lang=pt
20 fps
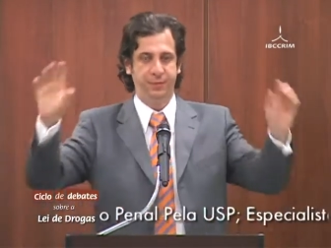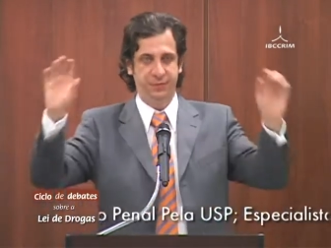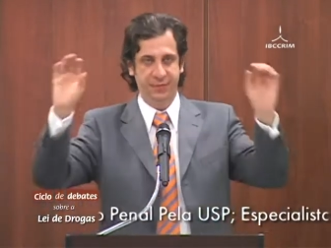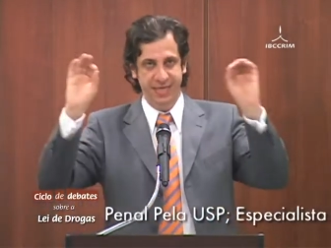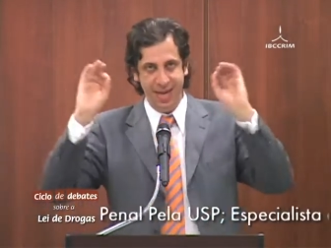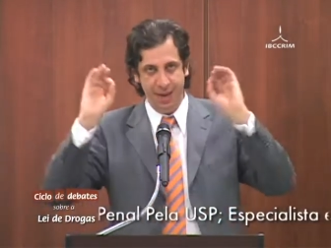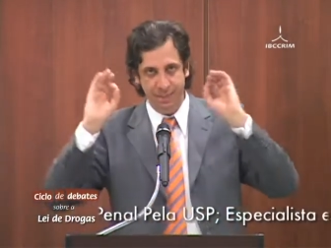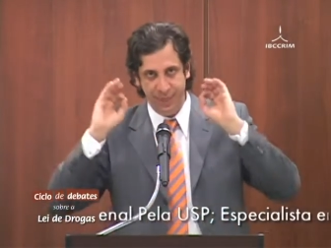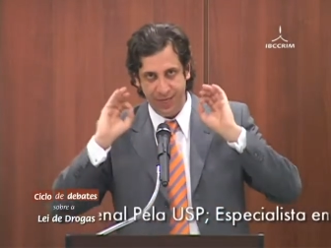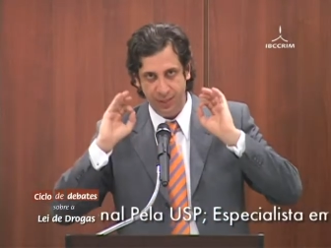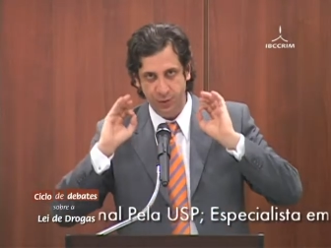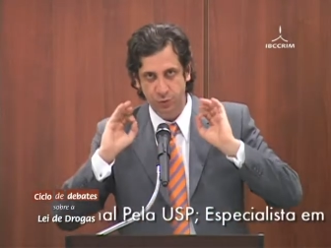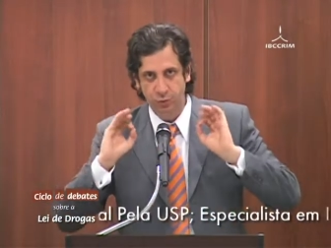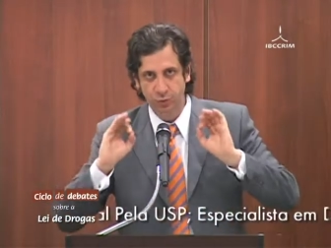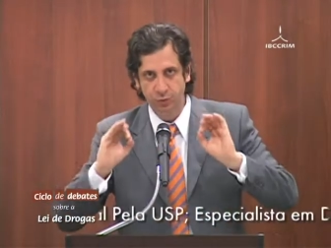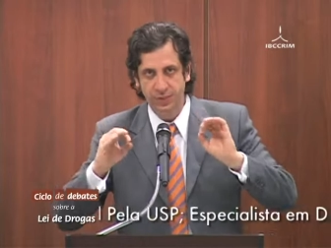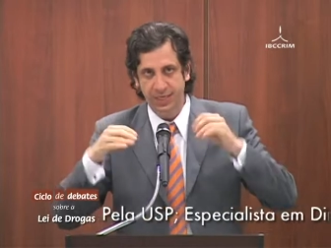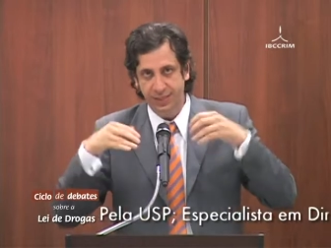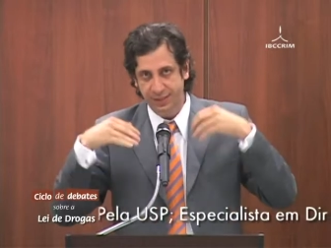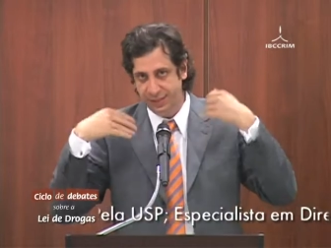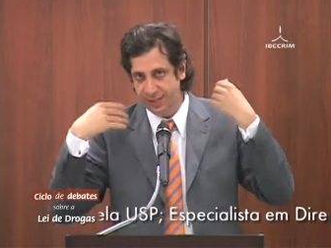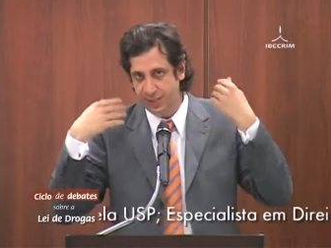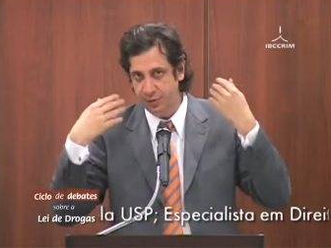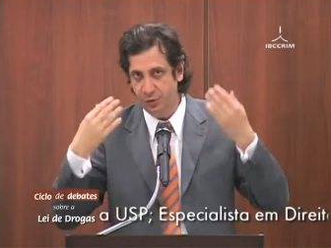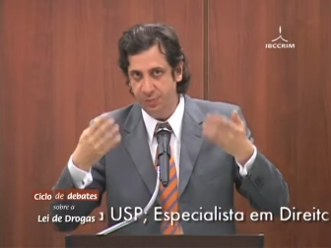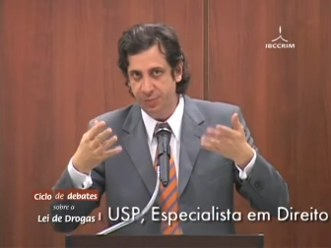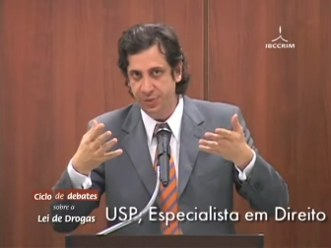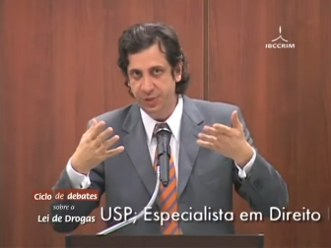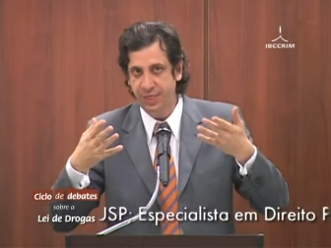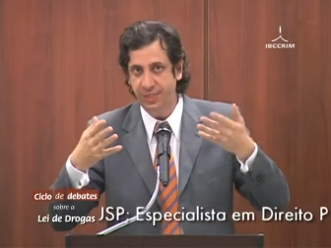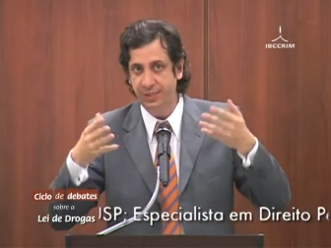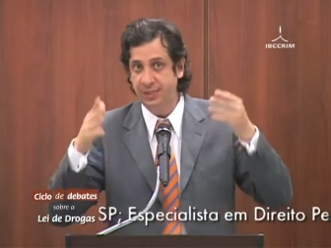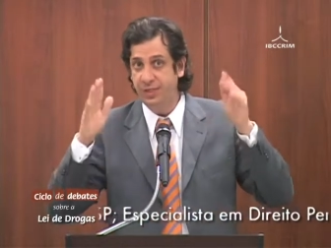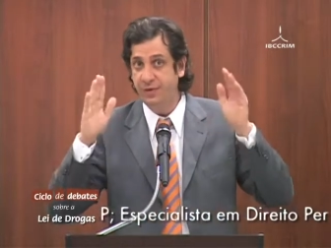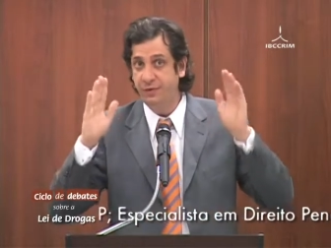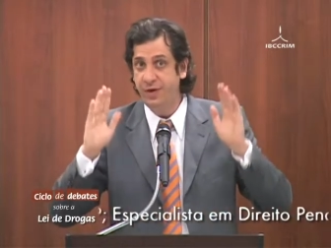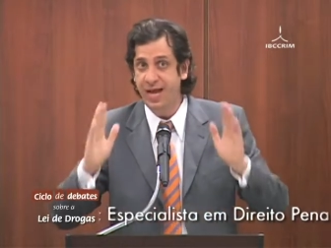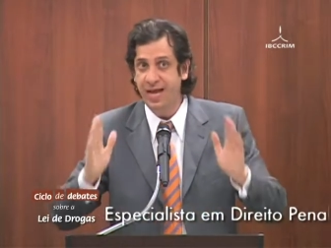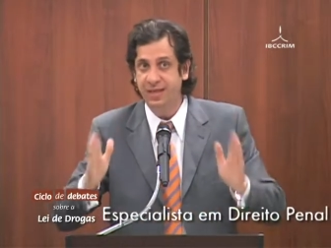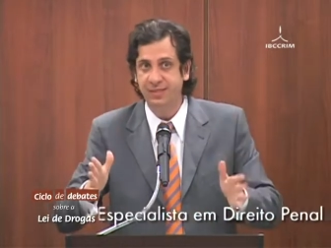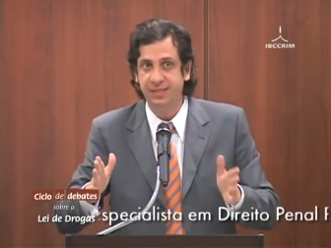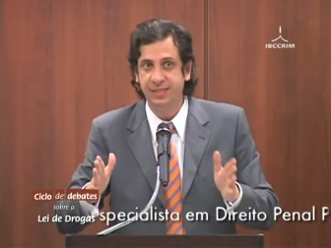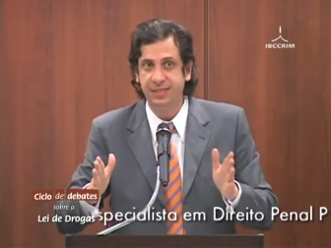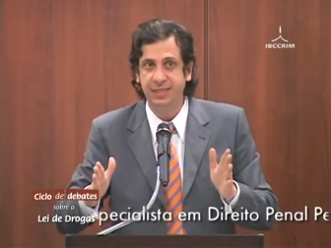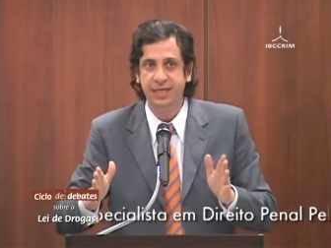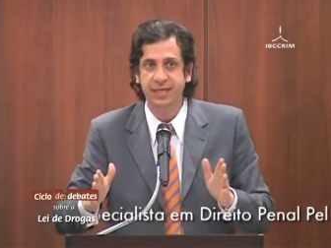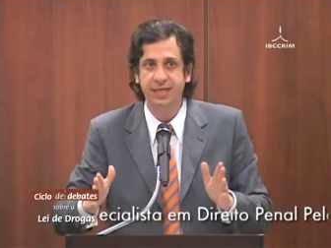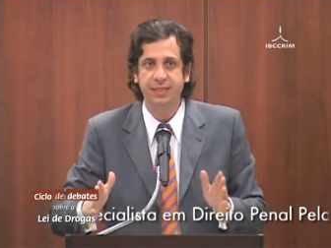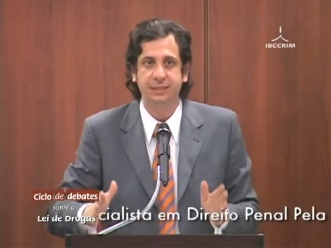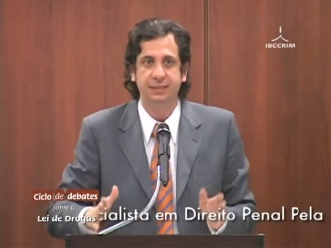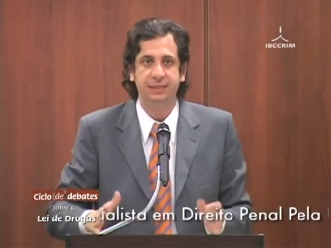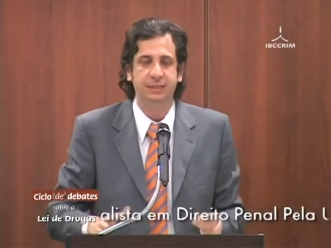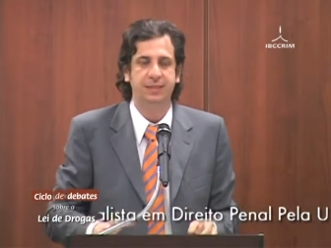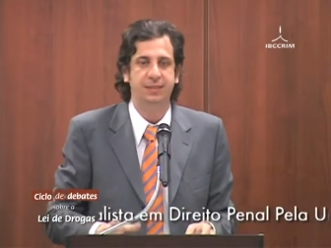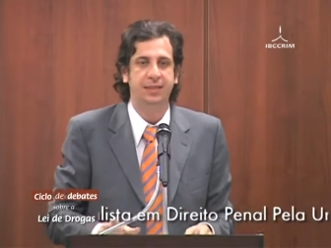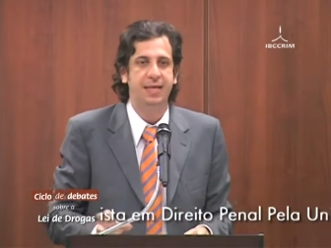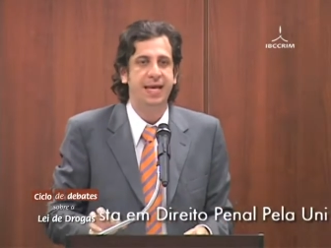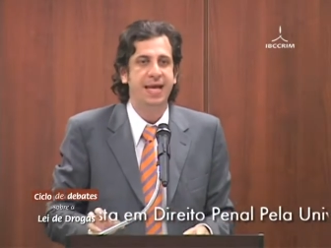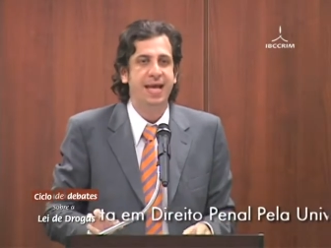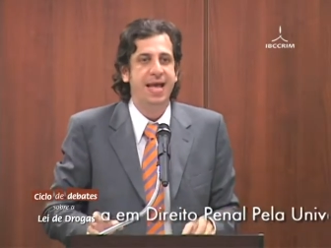E a pergunta, sendo objetiva, é a seguinte: